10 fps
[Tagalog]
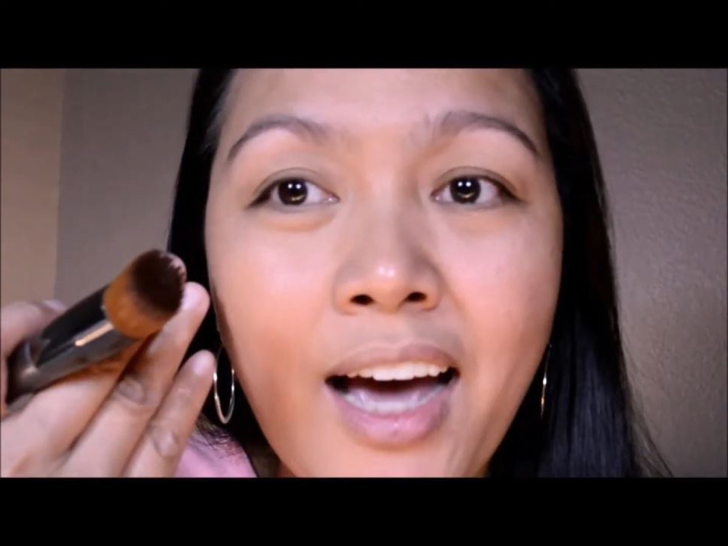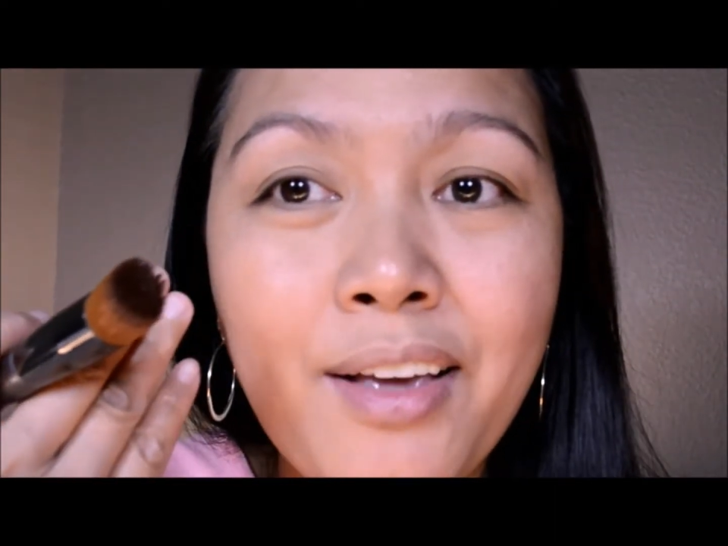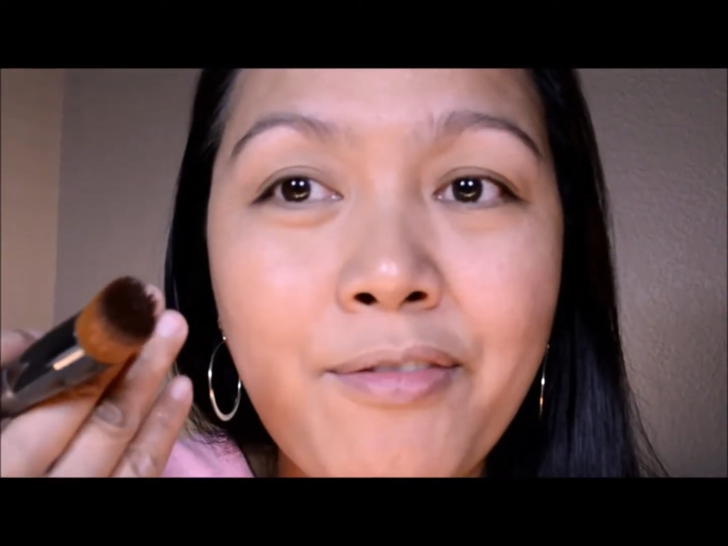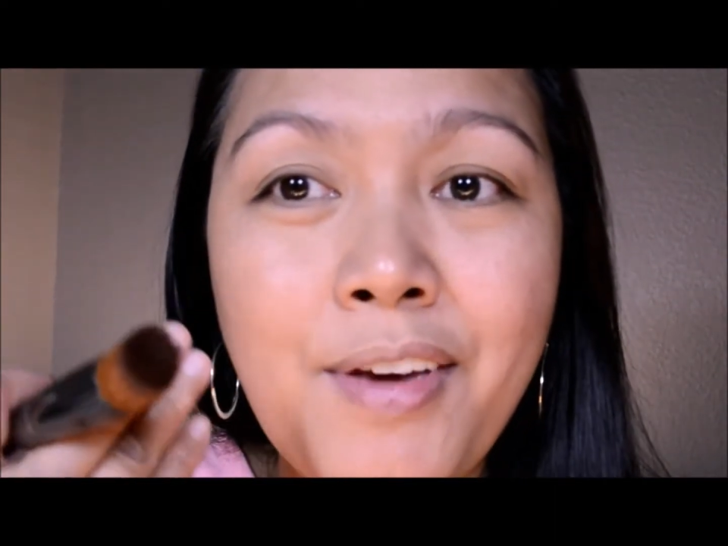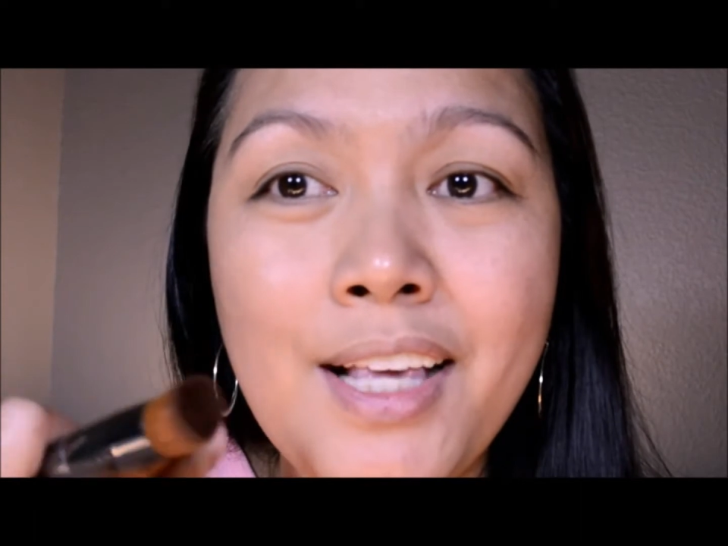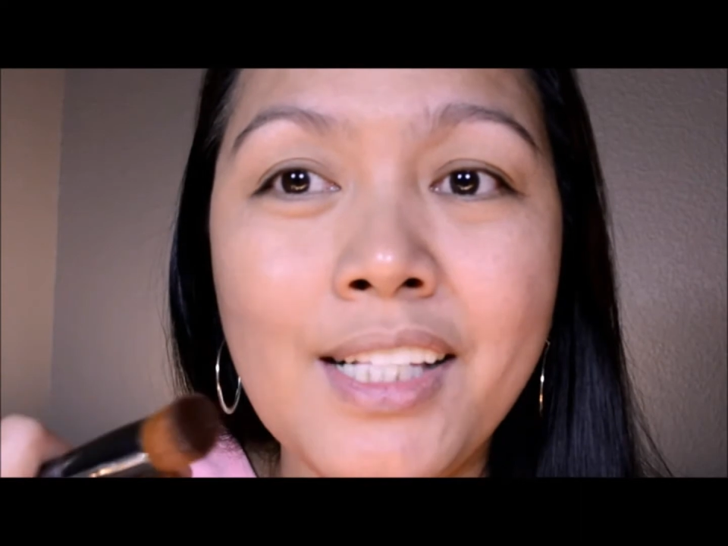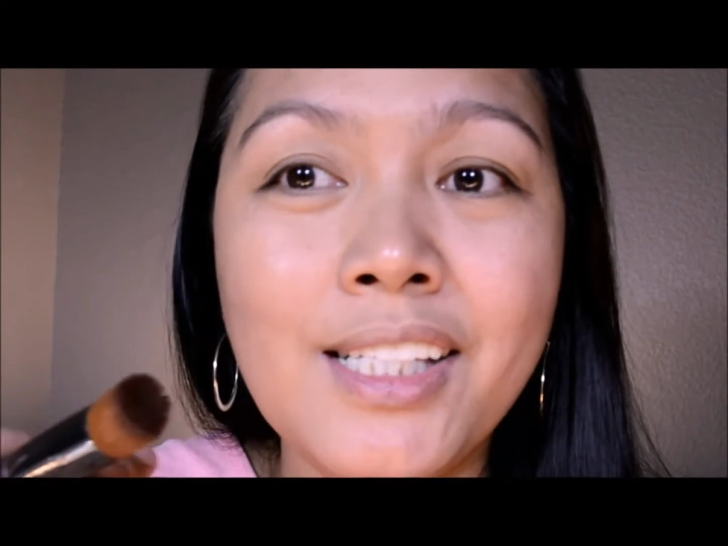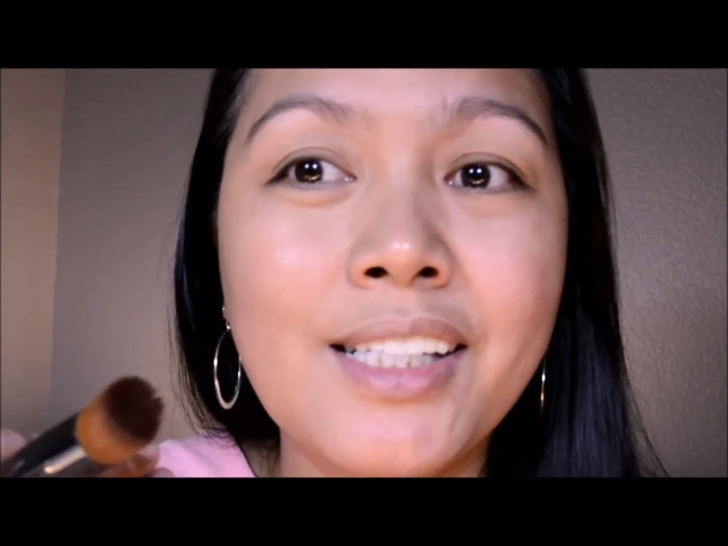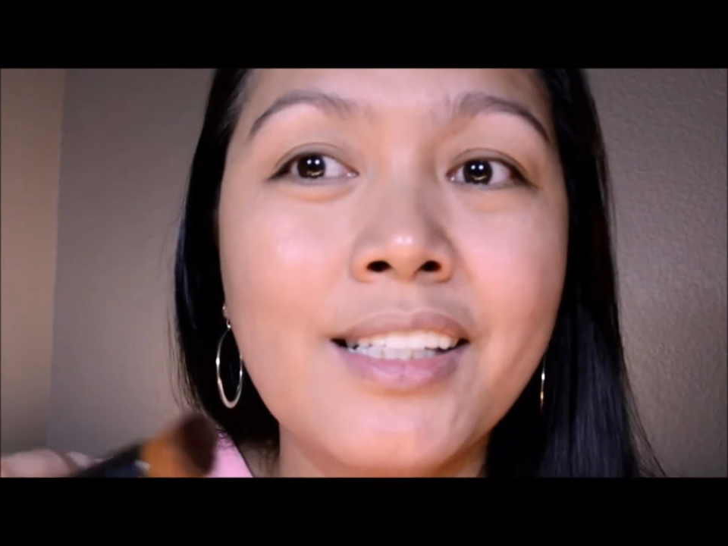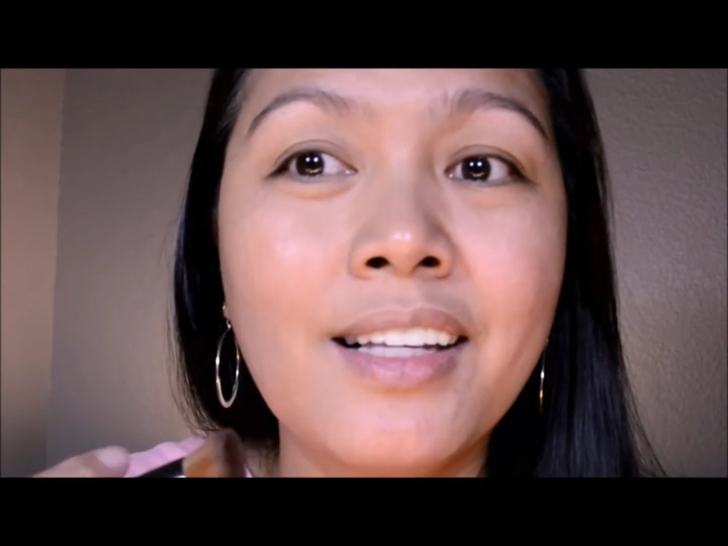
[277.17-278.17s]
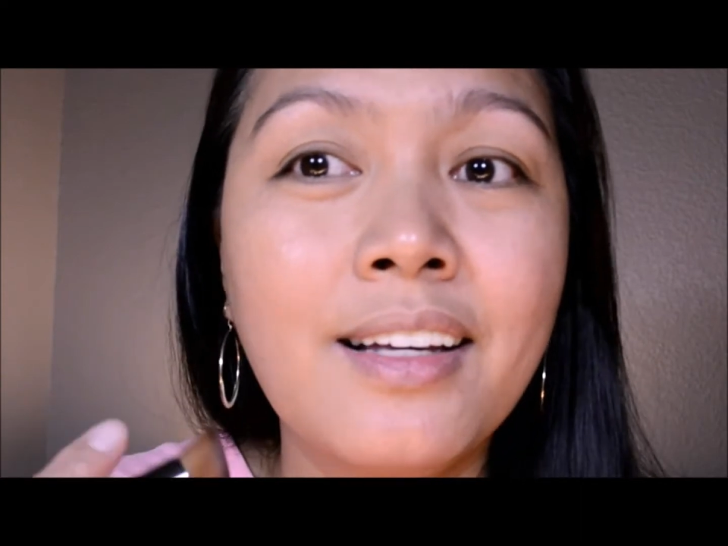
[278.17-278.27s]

aking face.